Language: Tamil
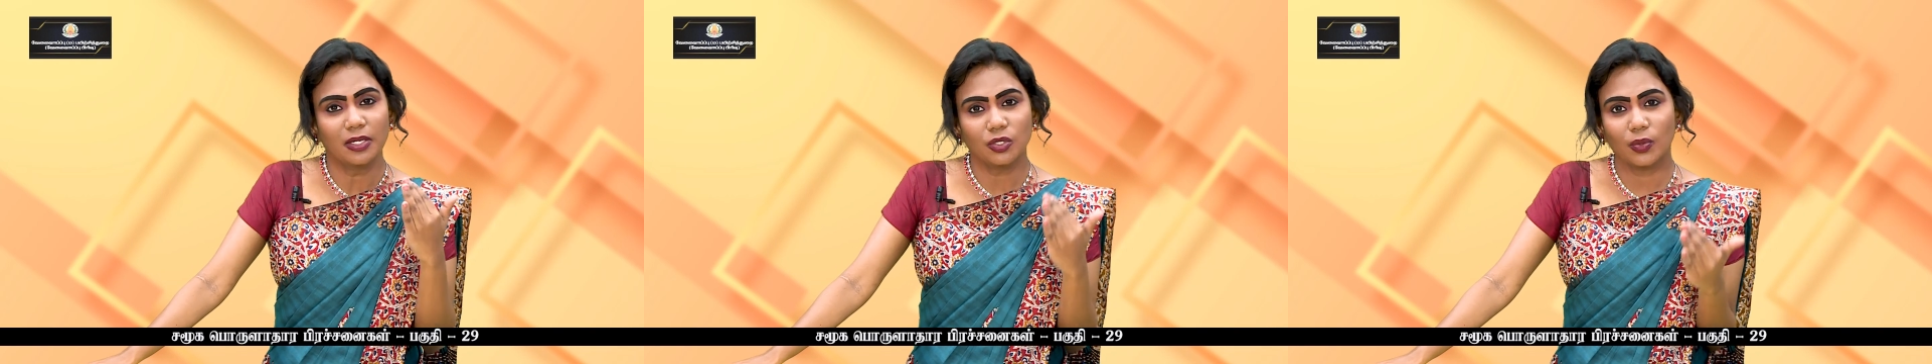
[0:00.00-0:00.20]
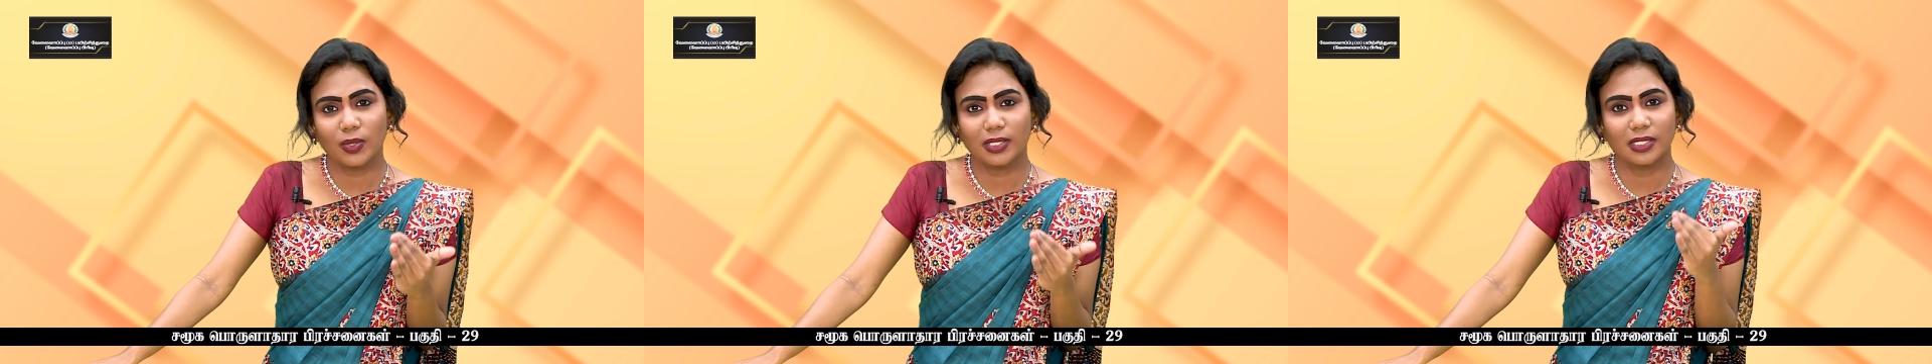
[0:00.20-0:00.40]

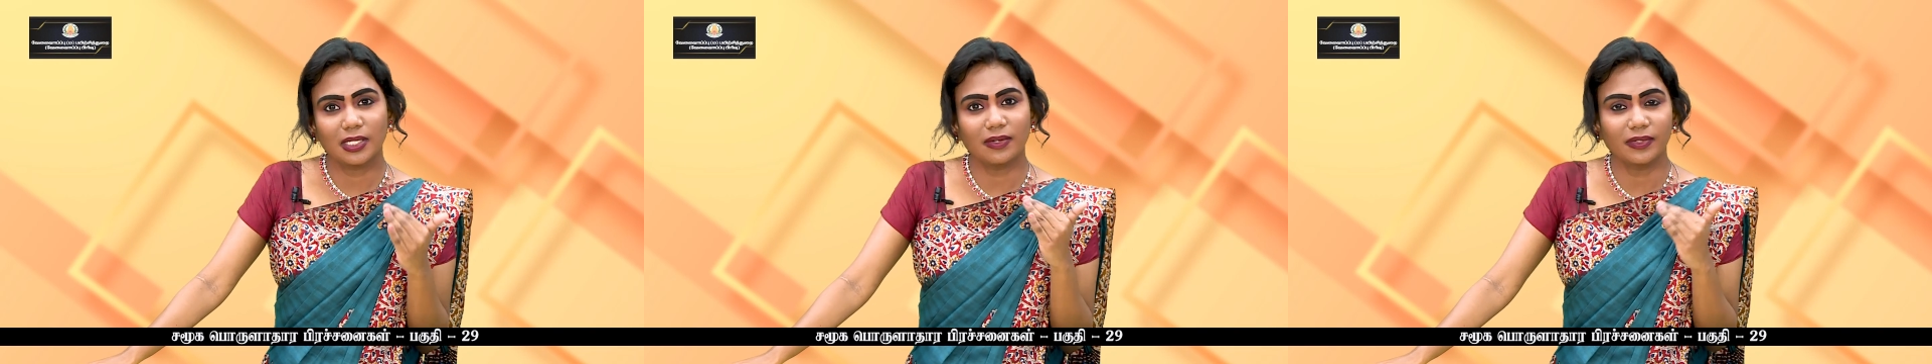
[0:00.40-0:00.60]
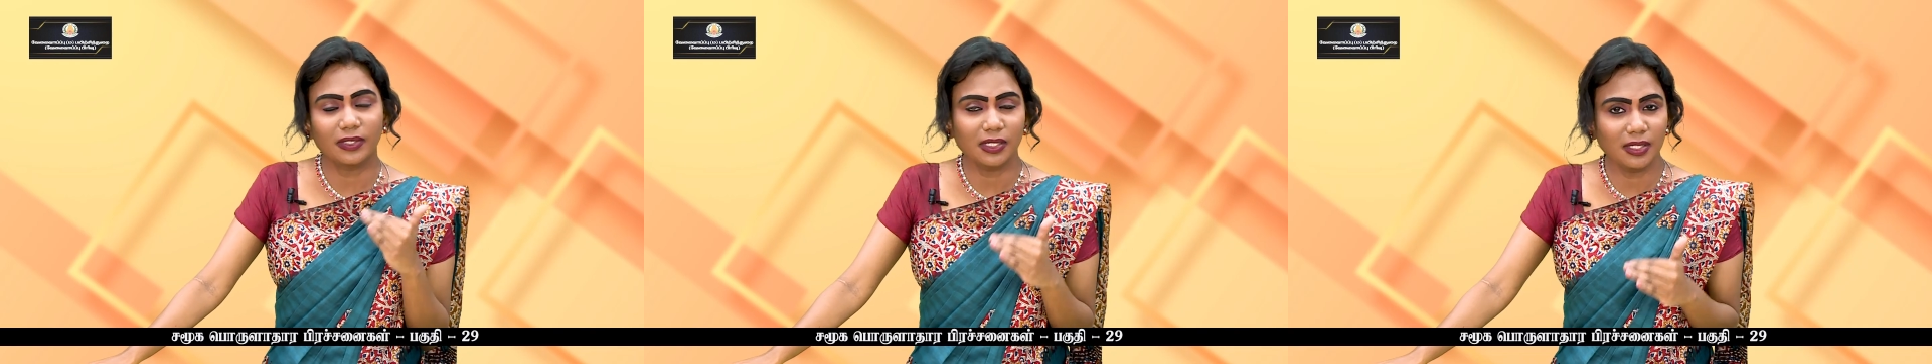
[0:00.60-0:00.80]
ஸோ
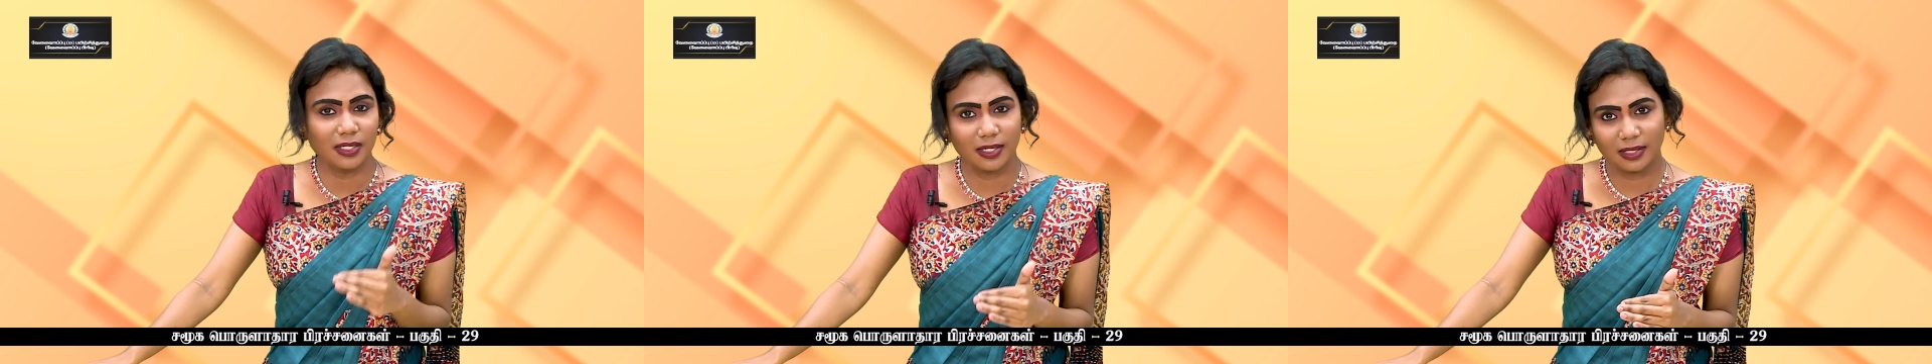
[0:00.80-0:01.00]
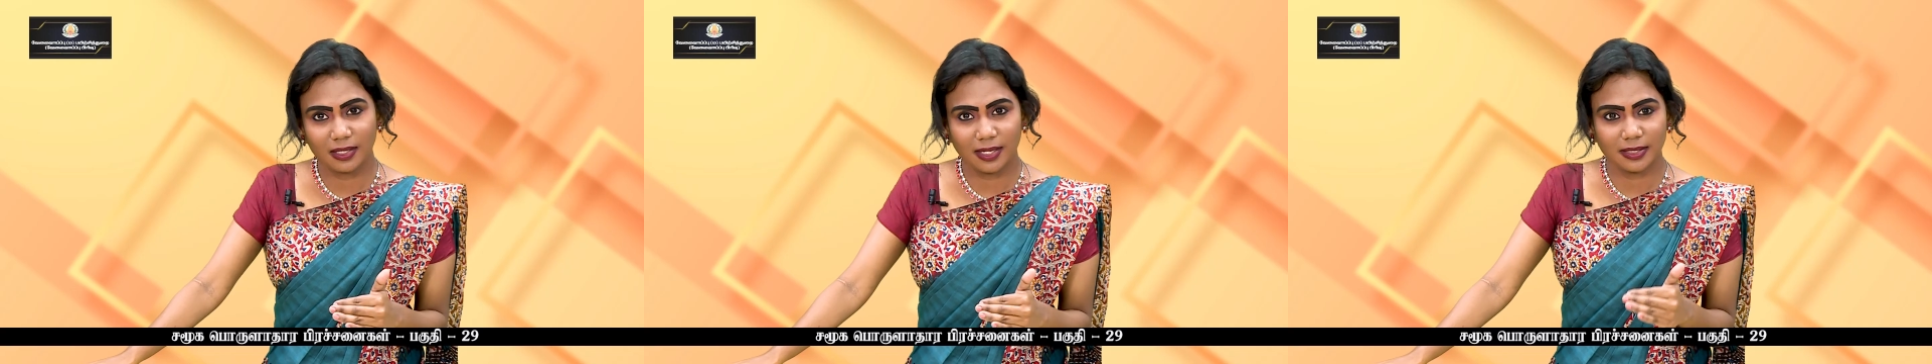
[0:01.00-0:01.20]
இதுதான் வந்து
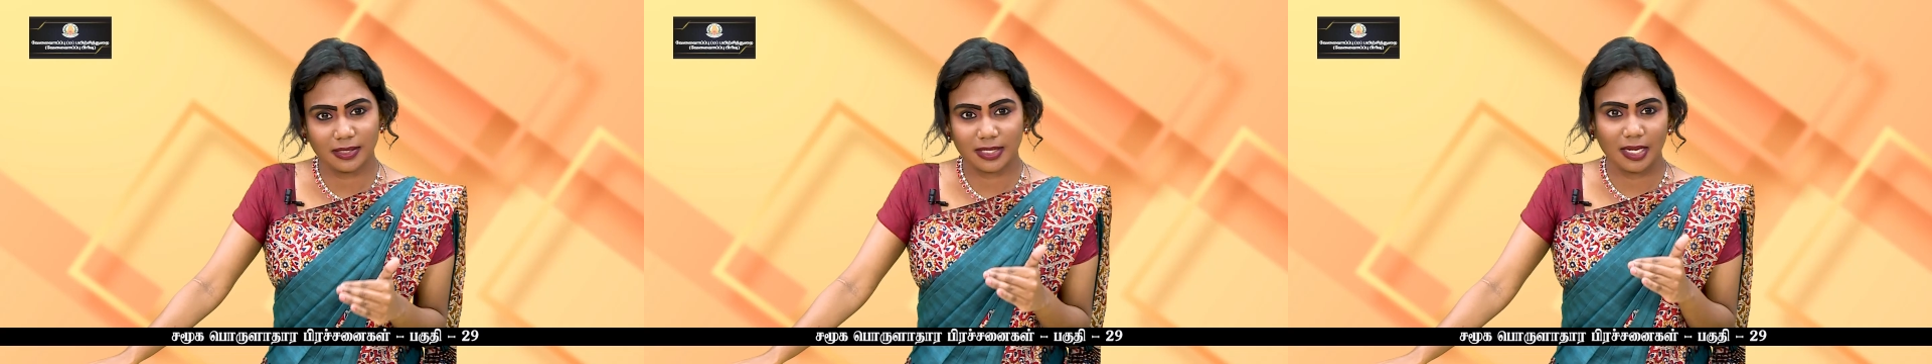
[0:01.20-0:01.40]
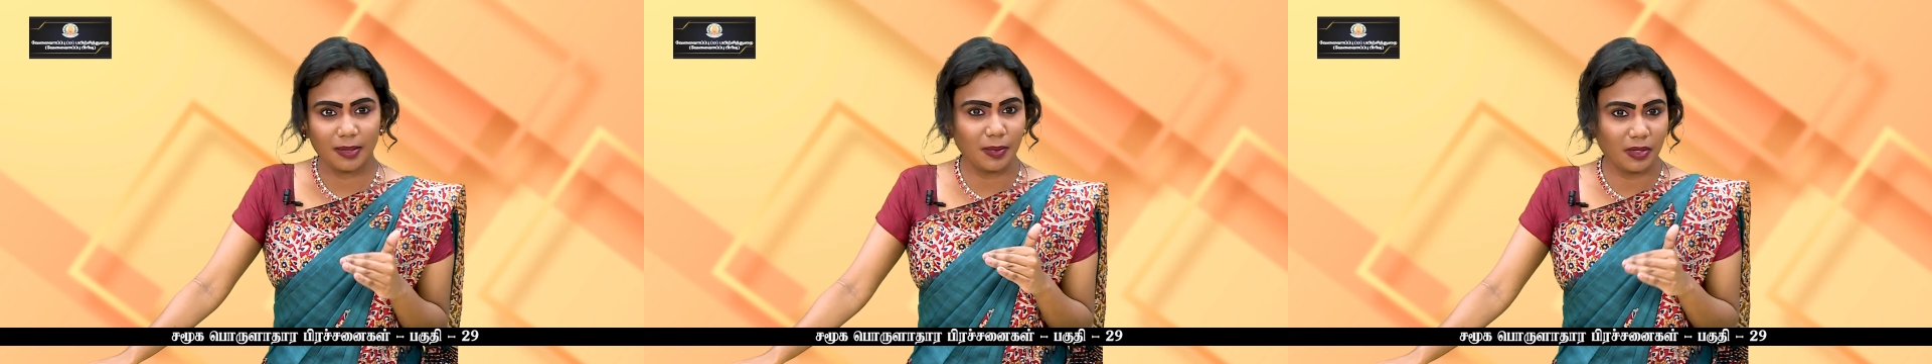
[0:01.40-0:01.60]
ஹிருதய
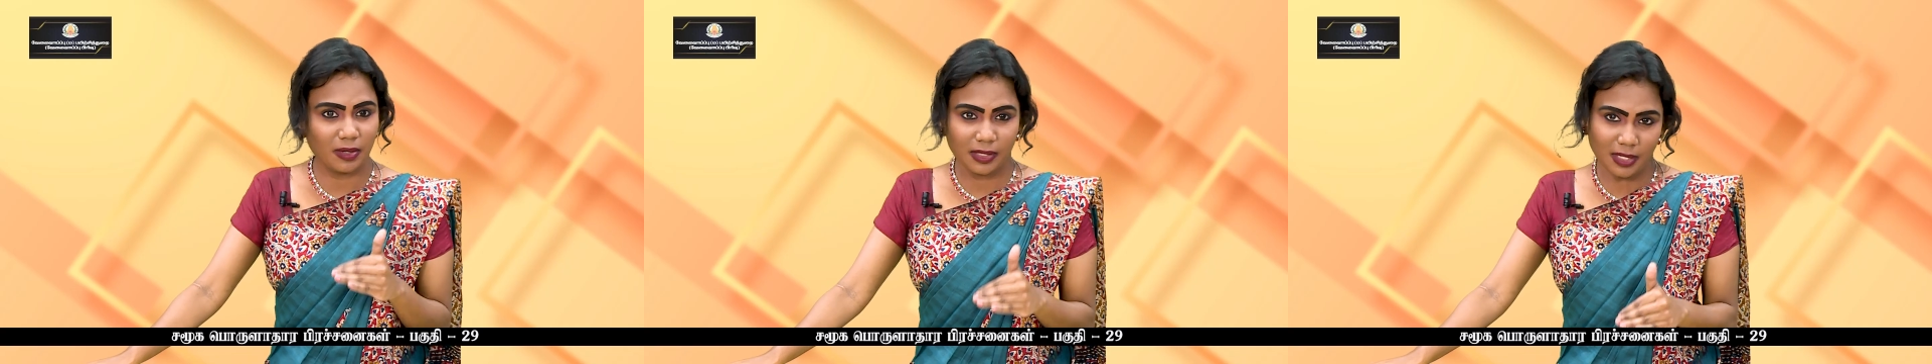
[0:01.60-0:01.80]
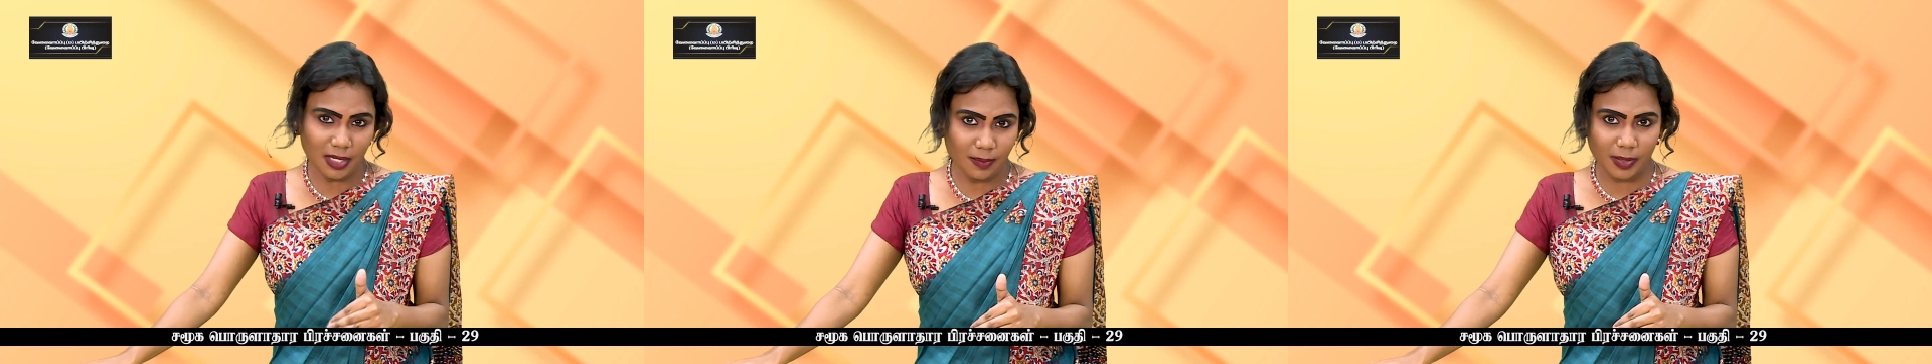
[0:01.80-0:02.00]

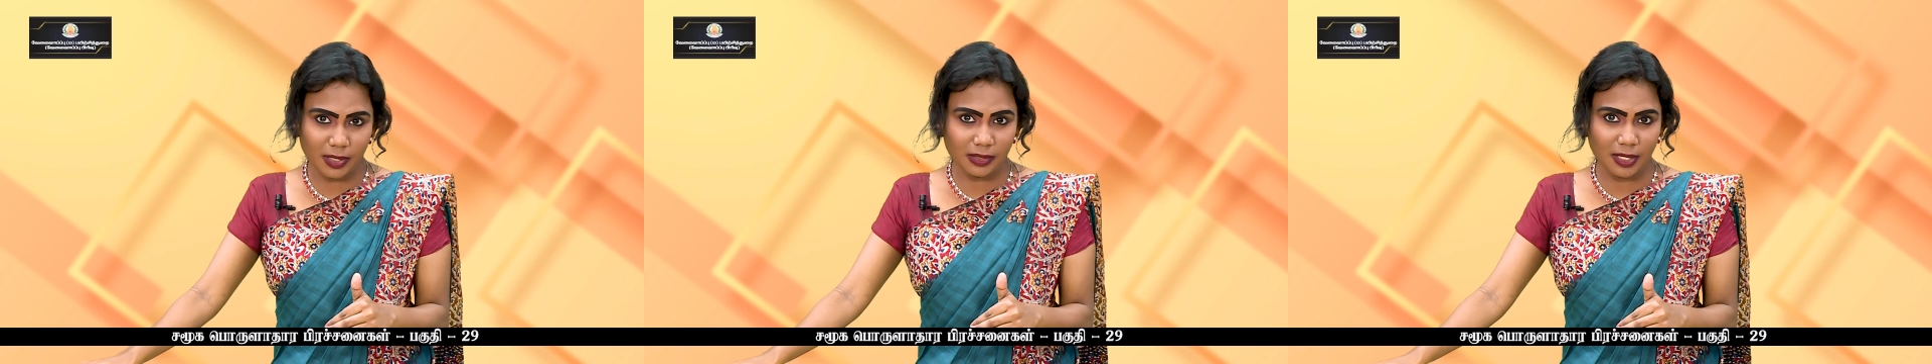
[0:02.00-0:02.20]
ஸ்கீம்ன்றது நமக்கு